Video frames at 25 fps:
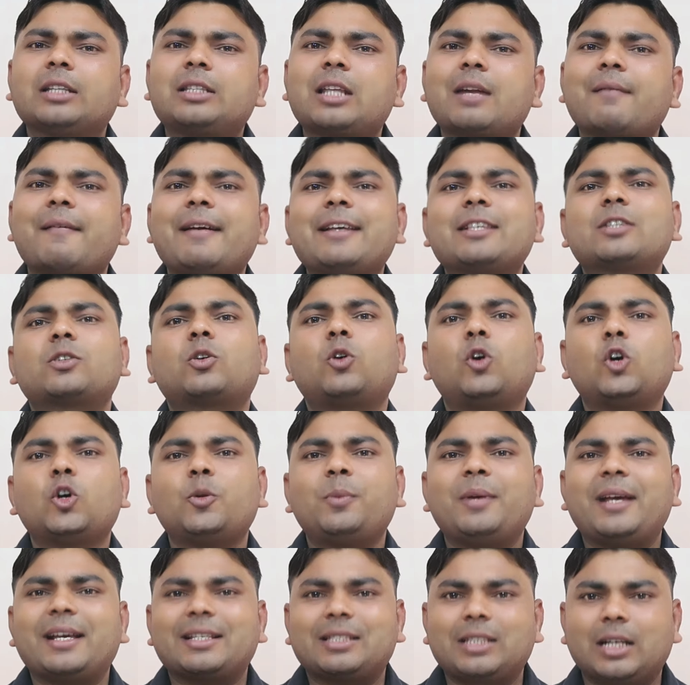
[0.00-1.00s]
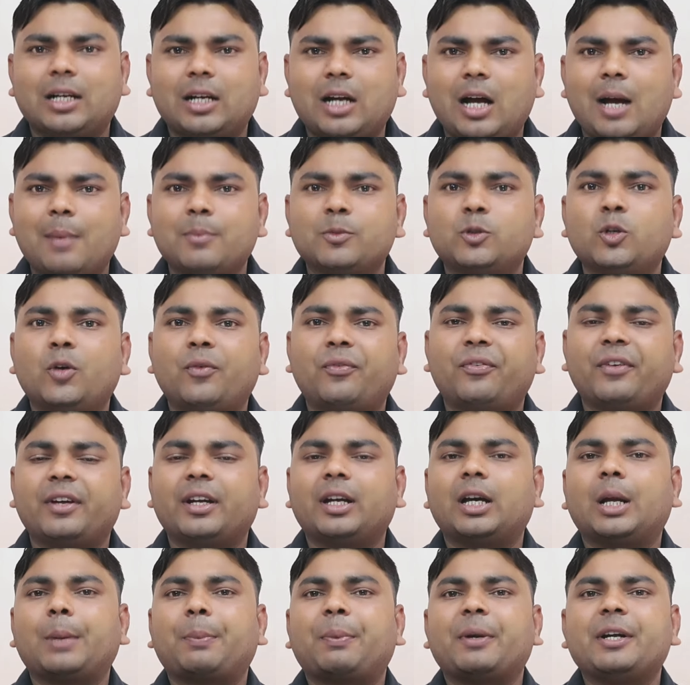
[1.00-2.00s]
अदरवाइज कोई भी ऐसा काम जो
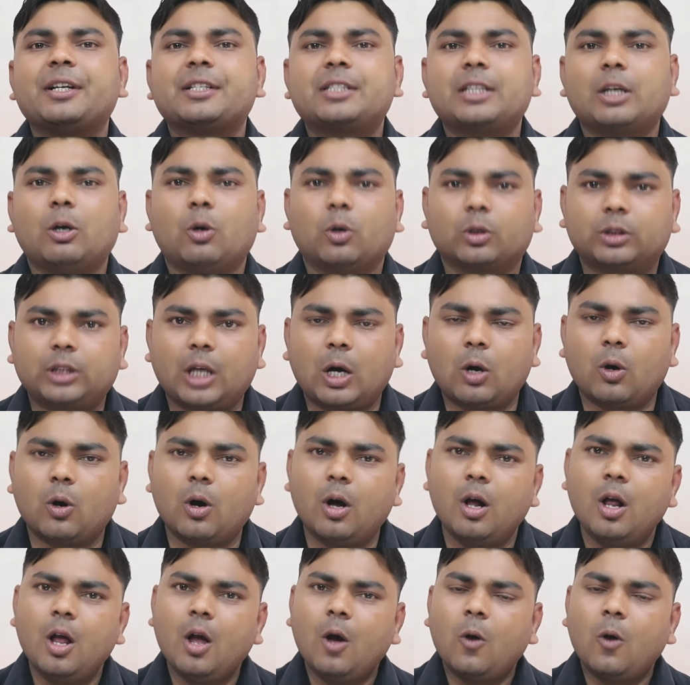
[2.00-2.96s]
फिंगरप्रिंट से होता हो